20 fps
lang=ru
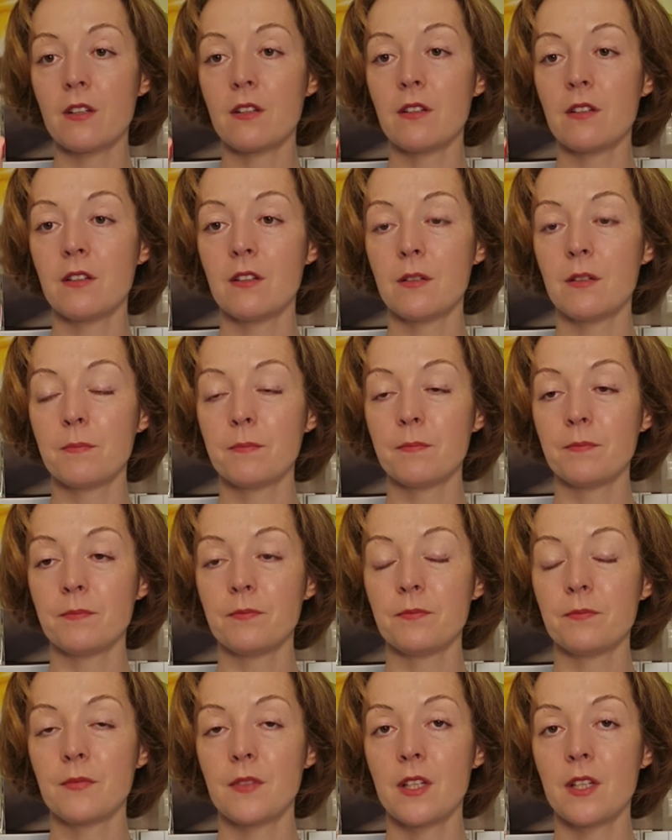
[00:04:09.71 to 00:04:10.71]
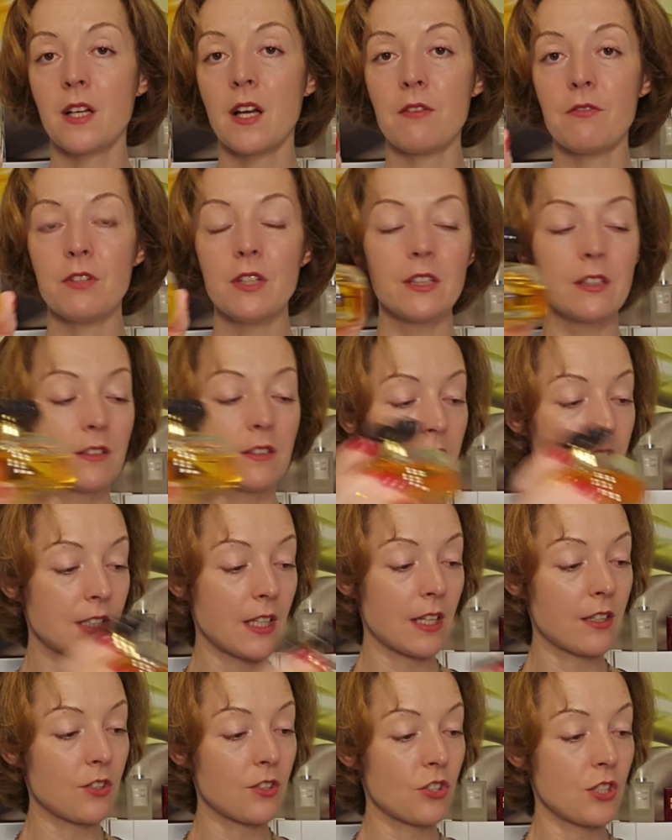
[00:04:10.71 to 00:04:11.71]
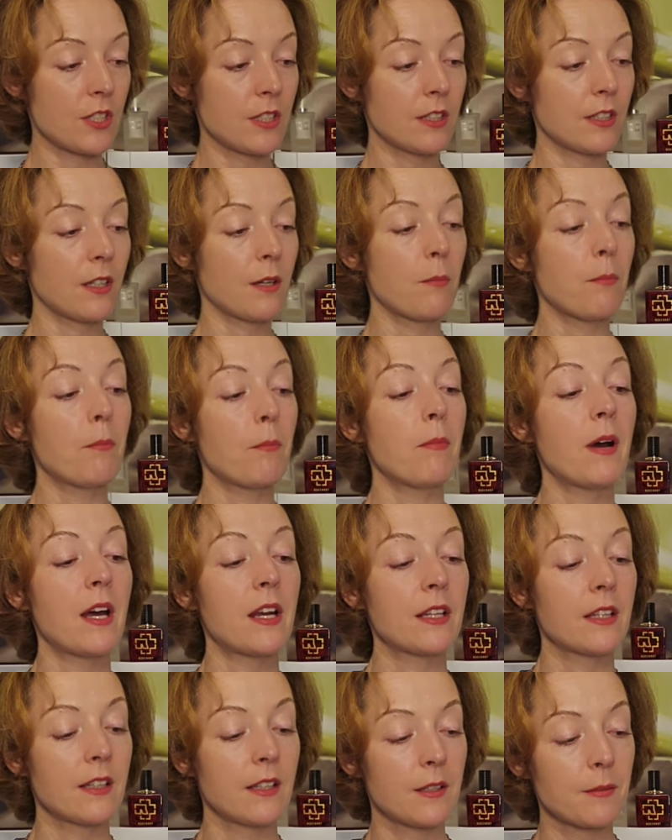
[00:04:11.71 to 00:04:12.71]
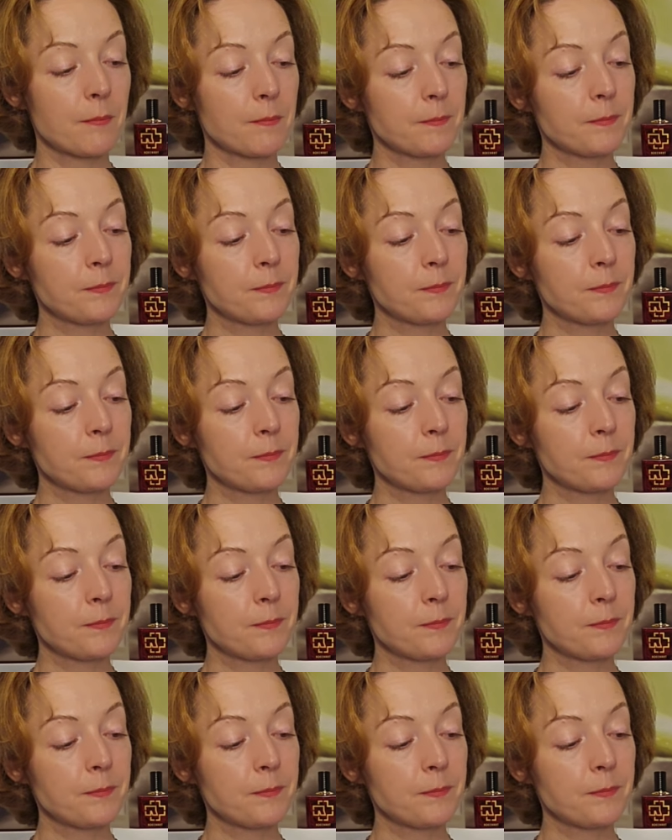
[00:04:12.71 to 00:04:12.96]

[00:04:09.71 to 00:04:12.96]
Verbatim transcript: Эм, Ковет Сара Джессика Паркер.